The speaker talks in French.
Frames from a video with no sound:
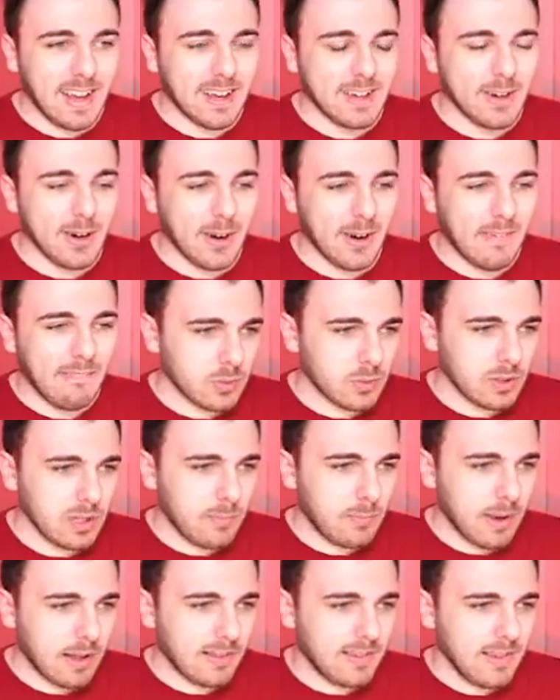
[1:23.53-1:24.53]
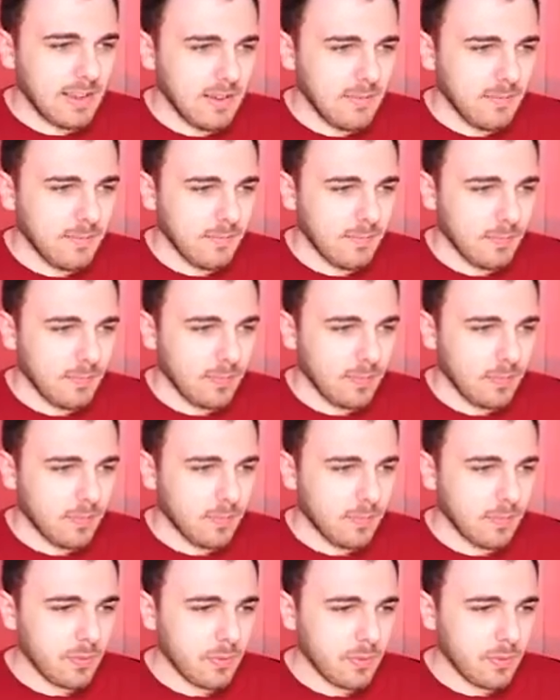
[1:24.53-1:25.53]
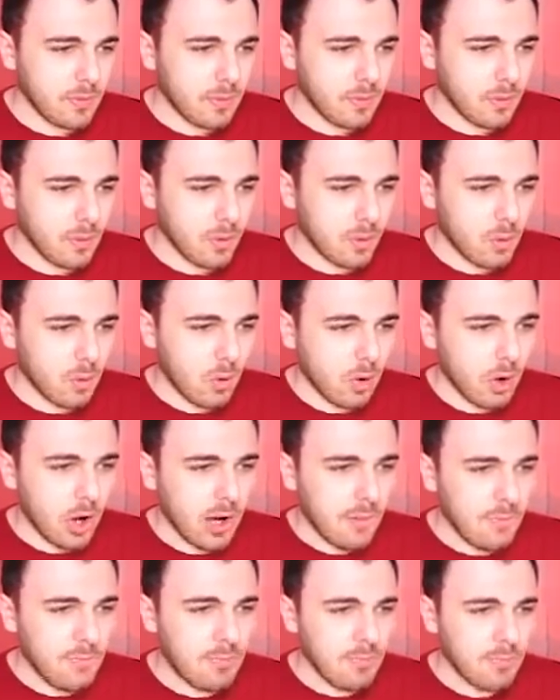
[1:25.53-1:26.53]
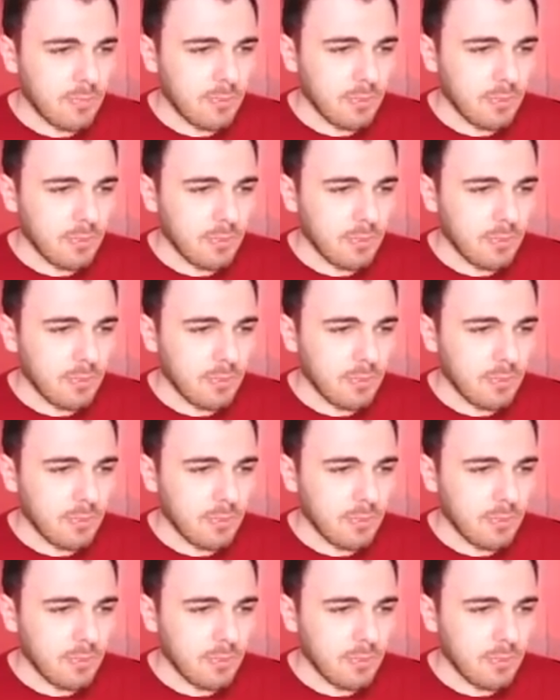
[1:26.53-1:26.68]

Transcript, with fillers: d'accord, on est parti. Hop,